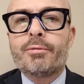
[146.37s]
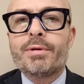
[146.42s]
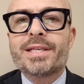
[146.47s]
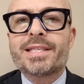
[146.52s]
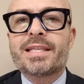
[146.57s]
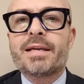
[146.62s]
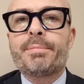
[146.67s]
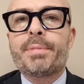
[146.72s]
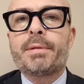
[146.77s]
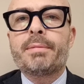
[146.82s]

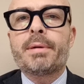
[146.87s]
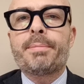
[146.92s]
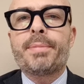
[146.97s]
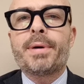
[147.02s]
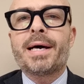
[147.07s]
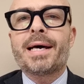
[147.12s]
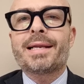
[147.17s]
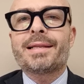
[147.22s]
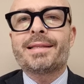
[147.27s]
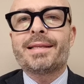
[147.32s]
questa prima
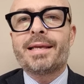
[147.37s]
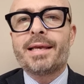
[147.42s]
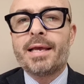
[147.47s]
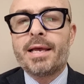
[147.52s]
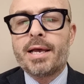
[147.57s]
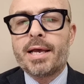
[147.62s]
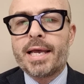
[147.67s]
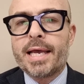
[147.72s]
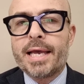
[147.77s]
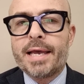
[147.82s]

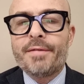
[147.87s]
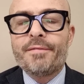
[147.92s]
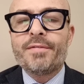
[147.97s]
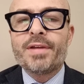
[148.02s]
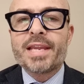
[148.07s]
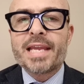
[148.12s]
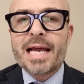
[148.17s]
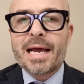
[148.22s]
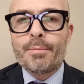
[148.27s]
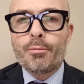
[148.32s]
parte, eh,
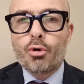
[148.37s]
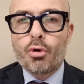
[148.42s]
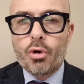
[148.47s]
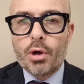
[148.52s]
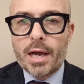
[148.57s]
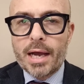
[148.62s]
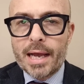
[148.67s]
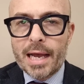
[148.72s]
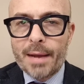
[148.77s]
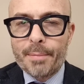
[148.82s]

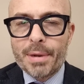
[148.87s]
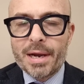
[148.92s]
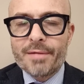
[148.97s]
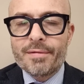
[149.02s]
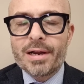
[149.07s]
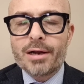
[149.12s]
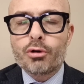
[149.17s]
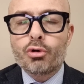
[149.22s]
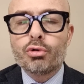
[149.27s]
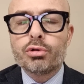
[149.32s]
veniamo a
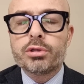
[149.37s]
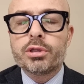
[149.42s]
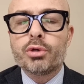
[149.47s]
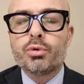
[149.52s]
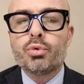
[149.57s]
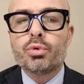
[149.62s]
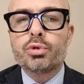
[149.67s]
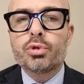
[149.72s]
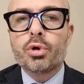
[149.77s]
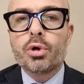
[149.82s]
breve al
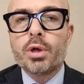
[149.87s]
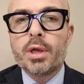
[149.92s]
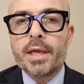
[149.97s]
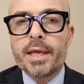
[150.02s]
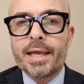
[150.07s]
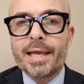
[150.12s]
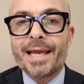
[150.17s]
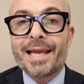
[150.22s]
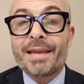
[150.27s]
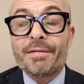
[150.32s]
contenuto
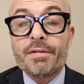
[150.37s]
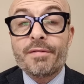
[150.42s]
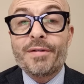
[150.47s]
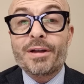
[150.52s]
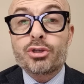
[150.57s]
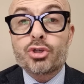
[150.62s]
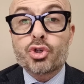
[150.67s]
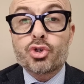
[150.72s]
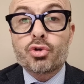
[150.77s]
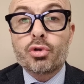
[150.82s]
eh, che vi
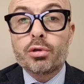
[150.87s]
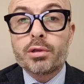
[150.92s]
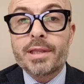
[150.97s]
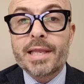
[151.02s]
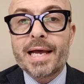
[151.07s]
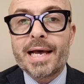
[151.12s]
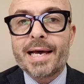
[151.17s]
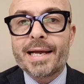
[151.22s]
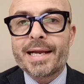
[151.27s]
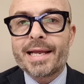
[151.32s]
faccio
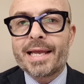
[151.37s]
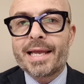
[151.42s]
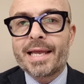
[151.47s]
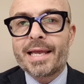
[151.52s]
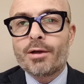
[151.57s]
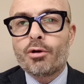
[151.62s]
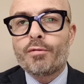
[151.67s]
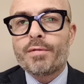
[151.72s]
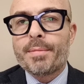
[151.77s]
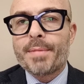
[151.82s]

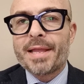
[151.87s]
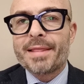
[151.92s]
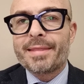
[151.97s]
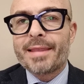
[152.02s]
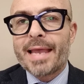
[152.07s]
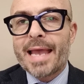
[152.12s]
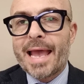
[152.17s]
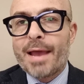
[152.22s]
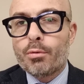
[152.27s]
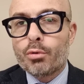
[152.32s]
ascoltare,
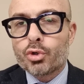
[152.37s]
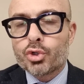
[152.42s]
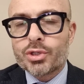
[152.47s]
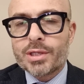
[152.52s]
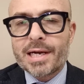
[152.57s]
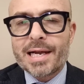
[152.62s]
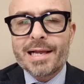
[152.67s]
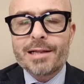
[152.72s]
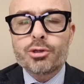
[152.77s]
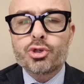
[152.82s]
ovviamente è uno
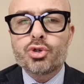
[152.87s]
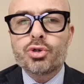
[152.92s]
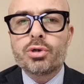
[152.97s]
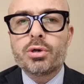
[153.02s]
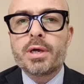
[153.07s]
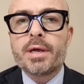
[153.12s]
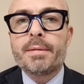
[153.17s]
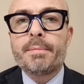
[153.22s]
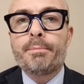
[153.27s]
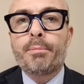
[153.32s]

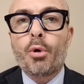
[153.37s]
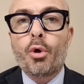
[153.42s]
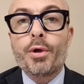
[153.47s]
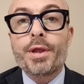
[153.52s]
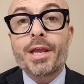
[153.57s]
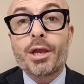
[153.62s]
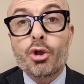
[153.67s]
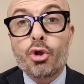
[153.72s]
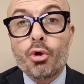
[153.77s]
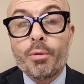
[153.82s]
stralcio,
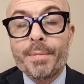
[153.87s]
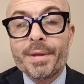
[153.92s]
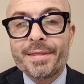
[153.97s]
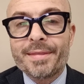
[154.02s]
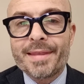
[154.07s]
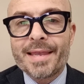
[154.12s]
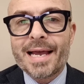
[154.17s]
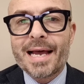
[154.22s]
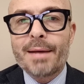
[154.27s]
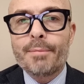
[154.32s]
poi
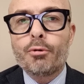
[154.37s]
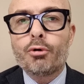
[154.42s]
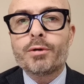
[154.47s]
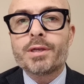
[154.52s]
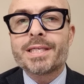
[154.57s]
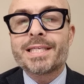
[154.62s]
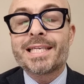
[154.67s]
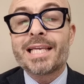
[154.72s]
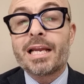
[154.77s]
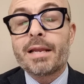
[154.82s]

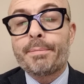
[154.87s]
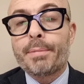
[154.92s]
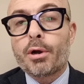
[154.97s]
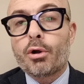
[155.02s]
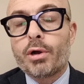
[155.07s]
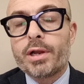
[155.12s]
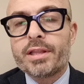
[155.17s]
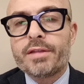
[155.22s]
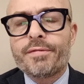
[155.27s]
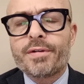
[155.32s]
commentiamo sia le
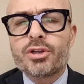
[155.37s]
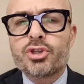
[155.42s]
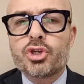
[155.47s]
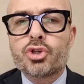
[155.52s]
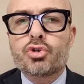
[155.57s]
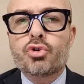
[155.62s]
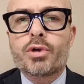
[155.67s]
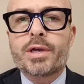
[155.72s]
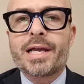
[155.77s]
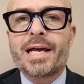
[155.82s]
parole di
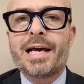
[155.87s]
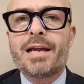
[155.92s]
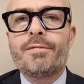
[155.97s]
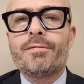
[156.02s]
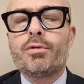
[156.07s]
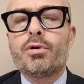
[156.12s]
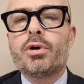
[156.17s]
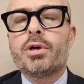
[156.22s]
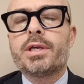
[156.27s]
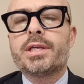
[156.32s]
Francesco
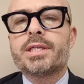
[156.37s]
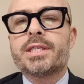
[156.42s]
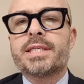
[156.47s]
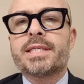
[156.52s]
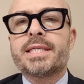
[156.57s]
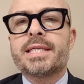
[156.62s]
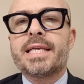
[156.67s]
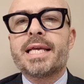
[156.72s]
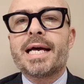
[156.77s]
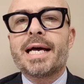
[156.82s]
Calvo
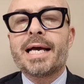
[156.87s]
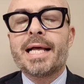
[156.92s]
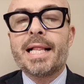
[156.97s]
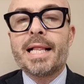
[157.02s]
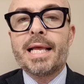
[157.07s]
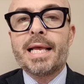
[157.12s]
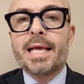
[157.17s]
sia